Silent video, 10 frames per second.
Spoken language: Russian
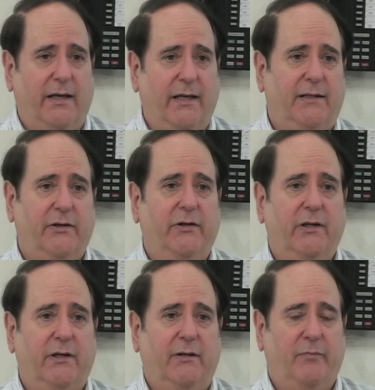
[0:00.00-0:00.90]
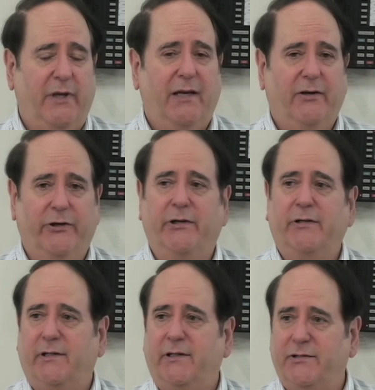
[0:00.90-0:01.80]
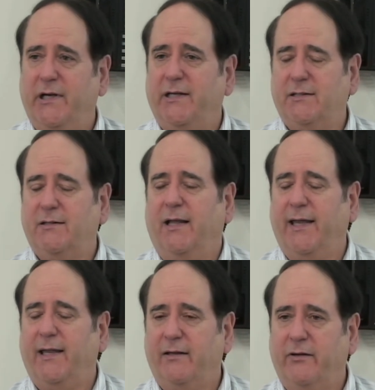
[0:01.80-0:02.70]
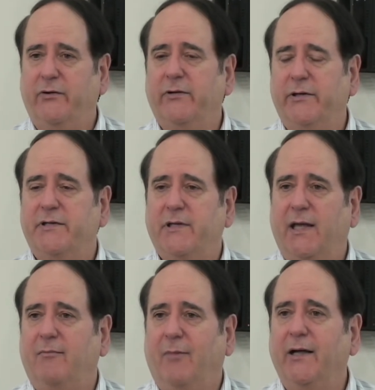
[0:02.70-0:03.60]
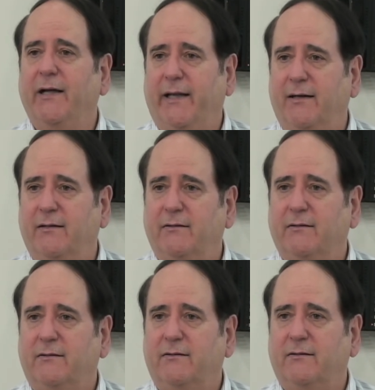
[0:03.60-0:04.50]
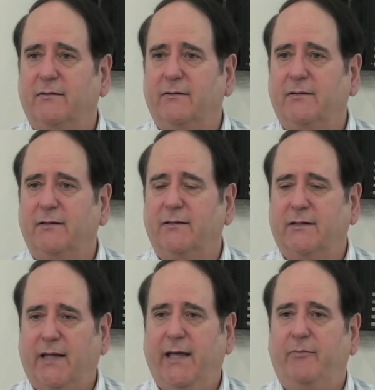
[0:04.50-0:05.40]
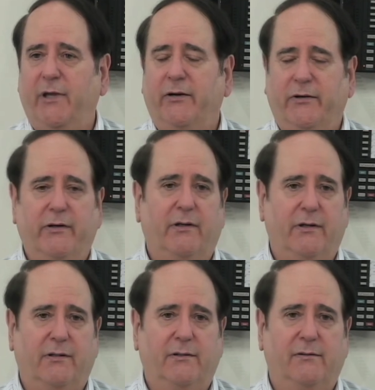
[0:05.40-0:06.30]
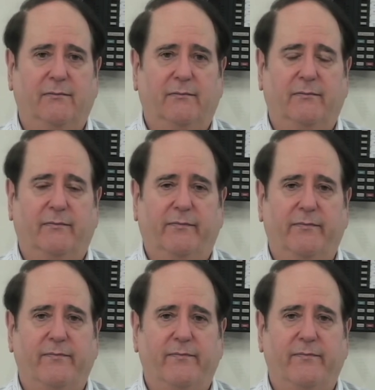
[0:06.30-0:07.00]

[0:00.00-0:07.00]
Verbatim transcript: и оно могло испытывать боль точно так же, как ваше тело и мое может испытывать боль.